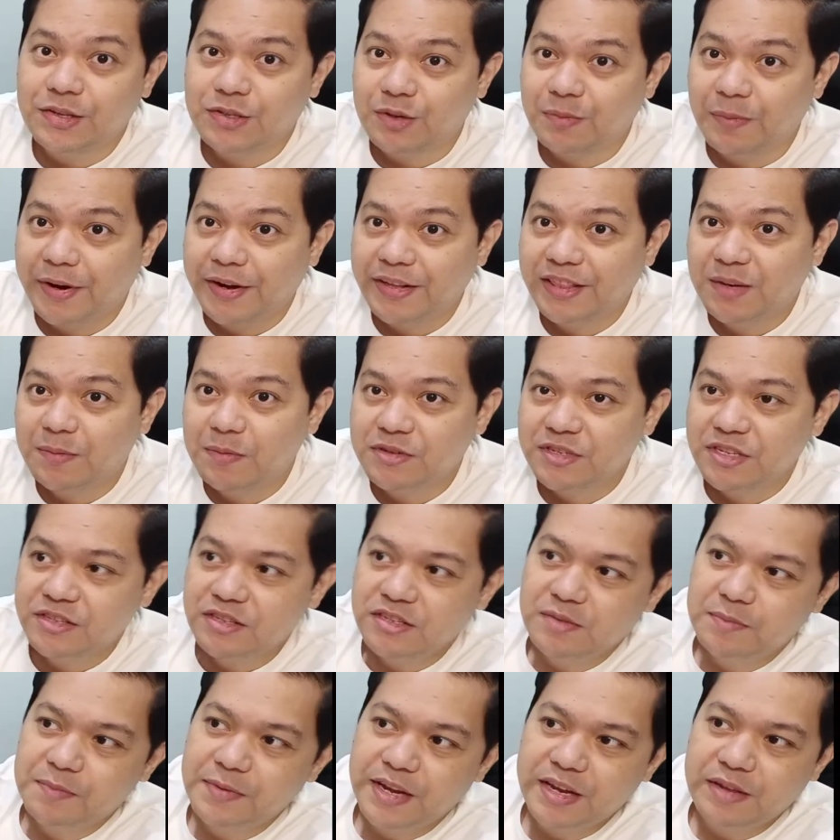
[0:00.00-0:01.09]
So, makita mo sa
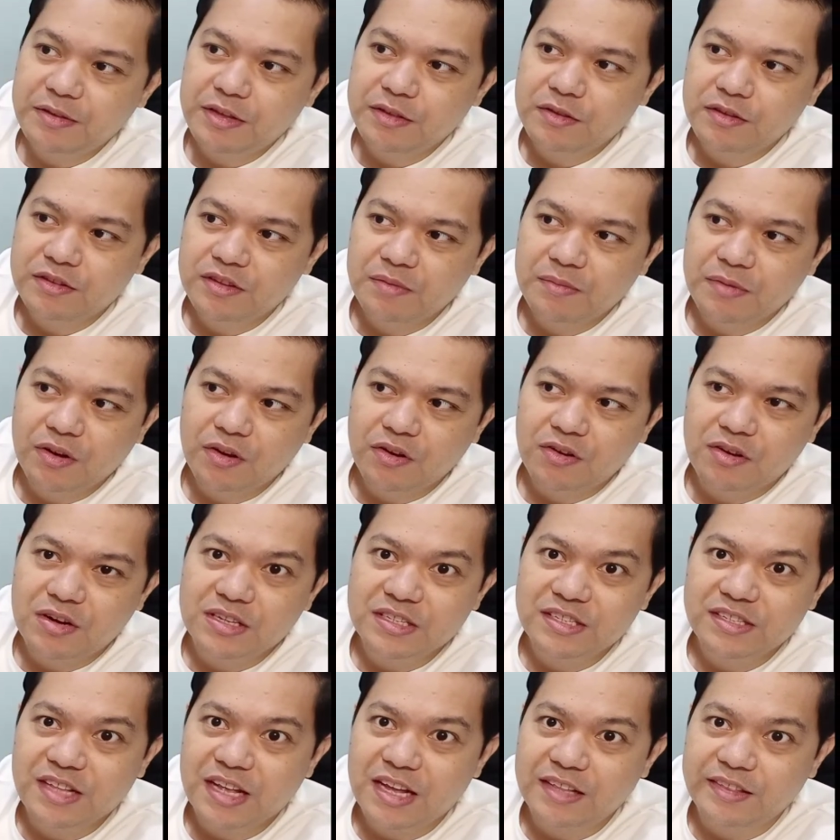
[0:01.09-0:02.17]
display dito sa may
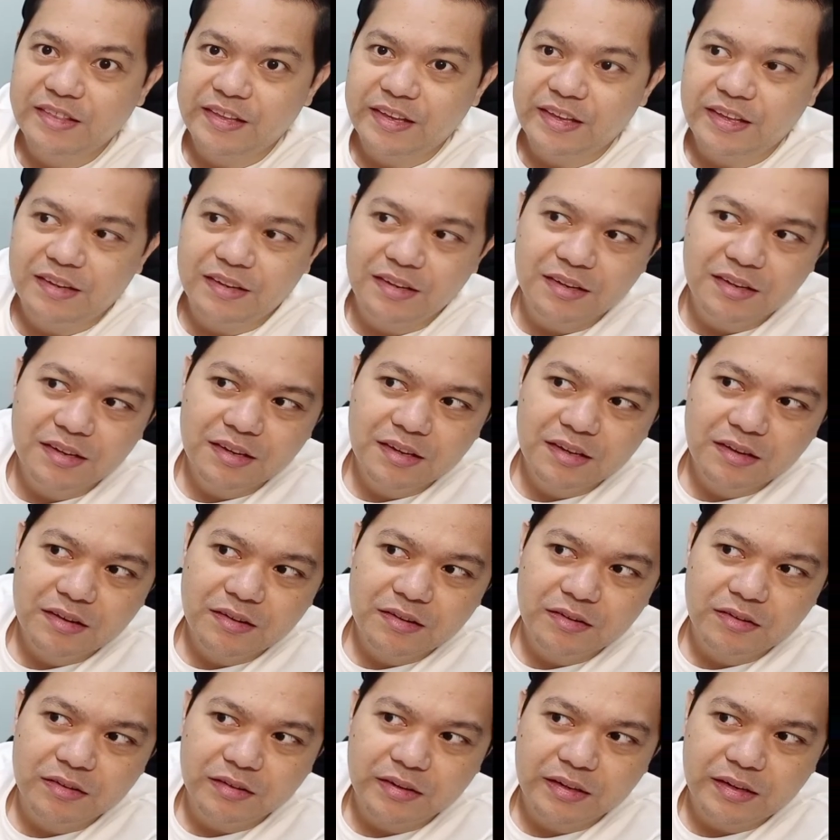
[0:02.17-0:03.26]
oras natin.
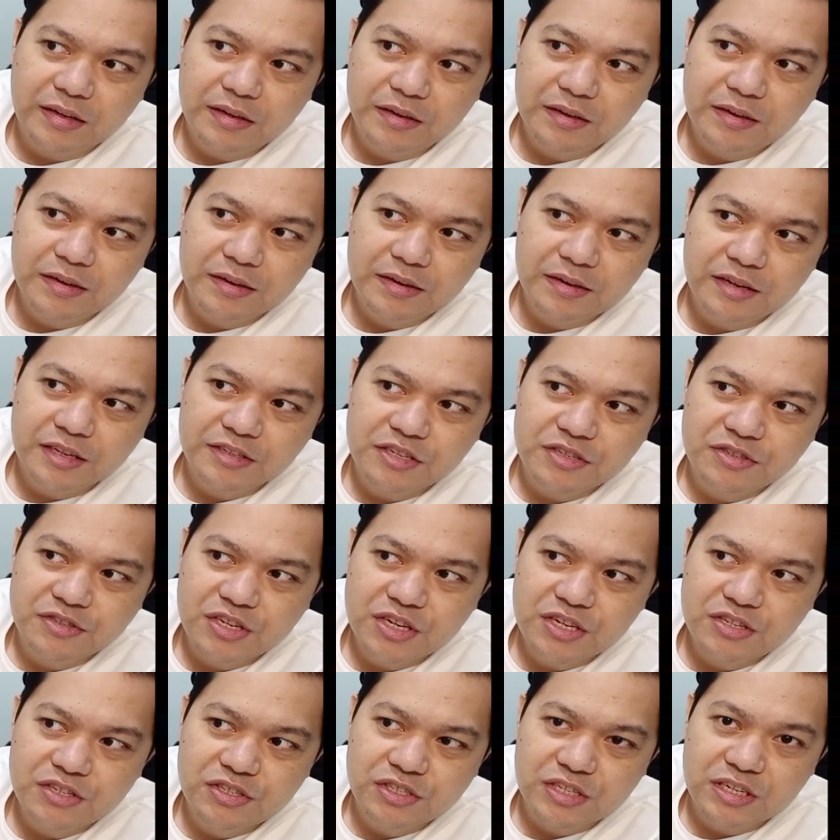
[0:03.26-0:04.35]
Okay?
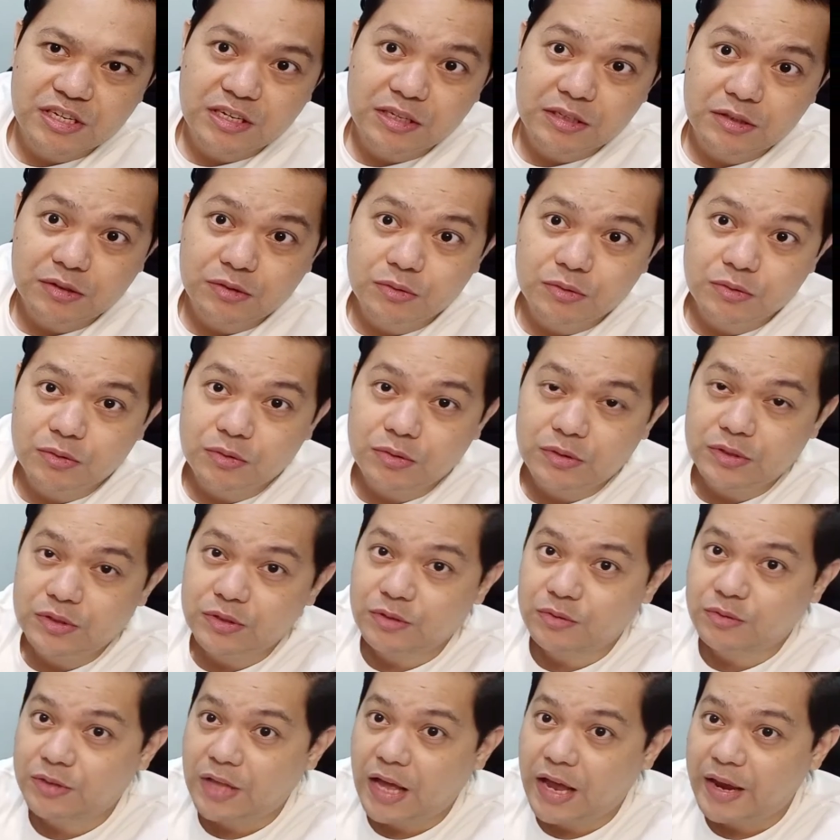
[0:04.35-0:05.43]
Nag-change siya
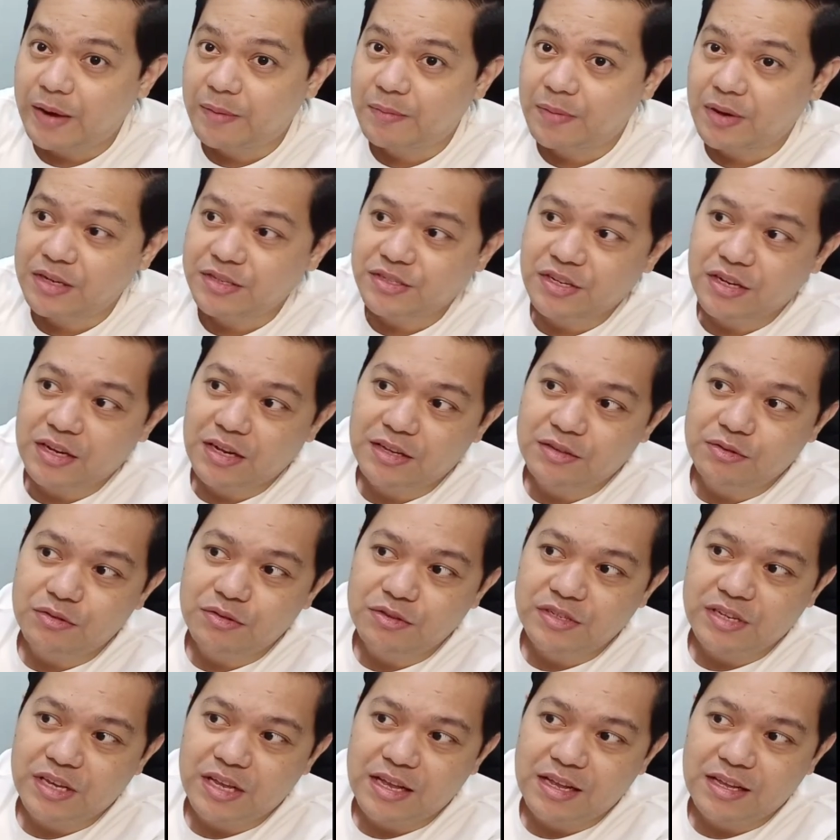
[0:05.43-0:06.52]
sa time at saka dun
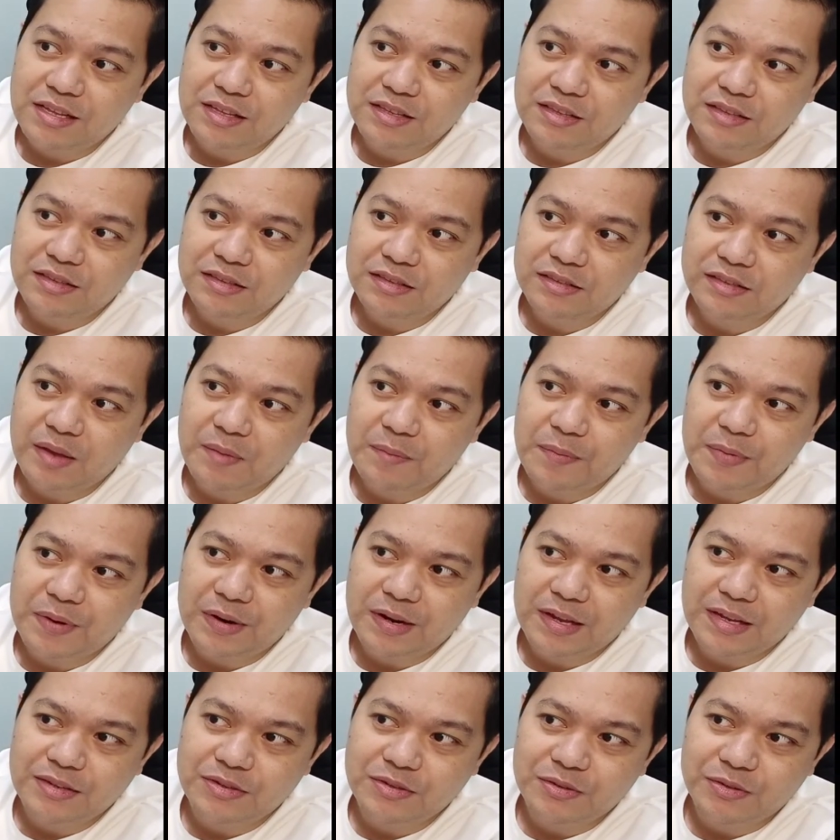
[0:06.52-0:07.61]
sa
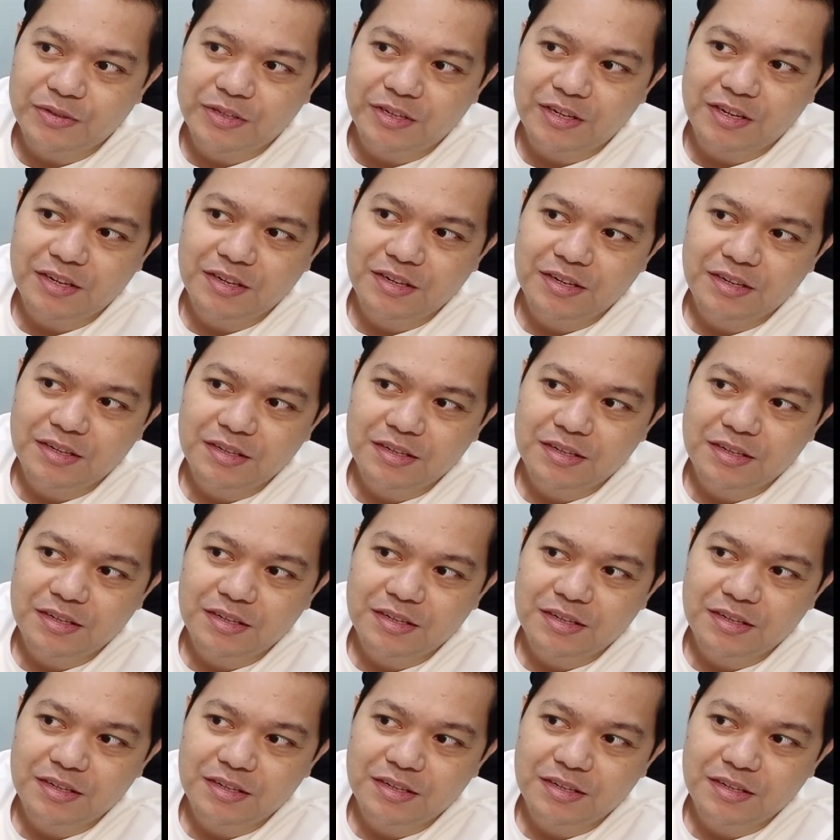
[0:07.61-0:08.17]
temperature.